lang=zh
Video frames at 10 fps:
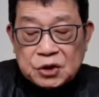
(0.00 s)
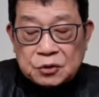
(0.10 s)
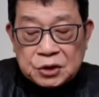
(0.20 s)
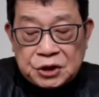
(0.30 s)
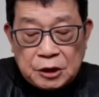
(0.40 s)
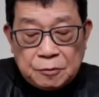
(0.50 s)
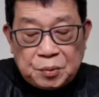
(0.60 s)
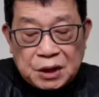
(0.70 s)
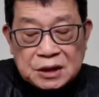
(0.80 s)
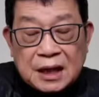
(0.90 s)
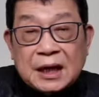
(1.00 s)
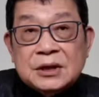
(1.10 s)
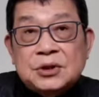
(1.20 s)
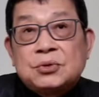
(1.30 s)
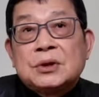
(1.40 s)
这种性别
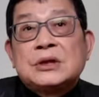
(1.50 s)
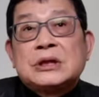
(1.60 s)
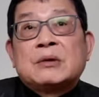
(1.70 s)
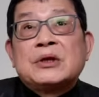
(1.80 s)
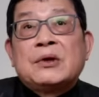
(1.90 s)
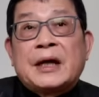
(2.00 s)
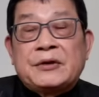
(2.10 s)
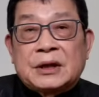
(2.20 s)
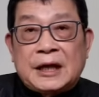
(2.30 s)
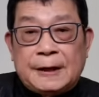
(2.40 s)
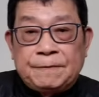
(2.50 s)
差距就会越来越大。